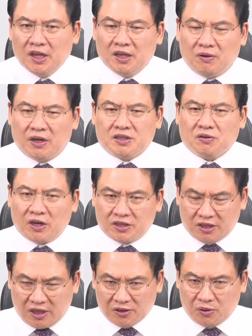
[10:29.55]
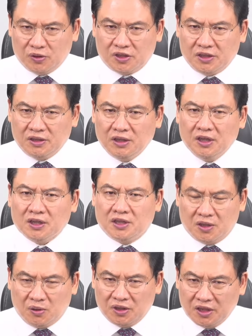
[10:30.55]
이와 같이 확실한 소신,
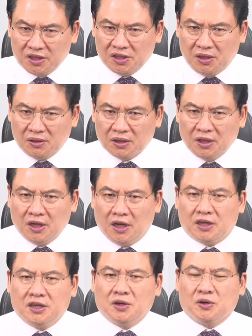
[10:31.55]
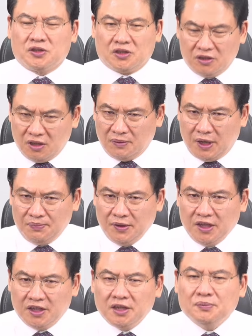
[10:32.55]
그리고 능력, 어, 그리고 청렴함,
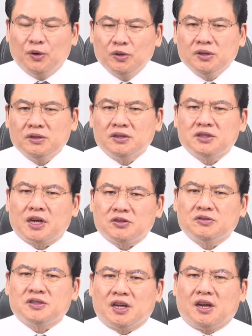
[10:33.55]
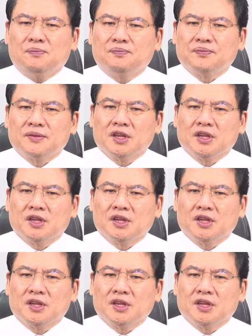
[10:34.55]
이 모든 것을 갖춘 사람,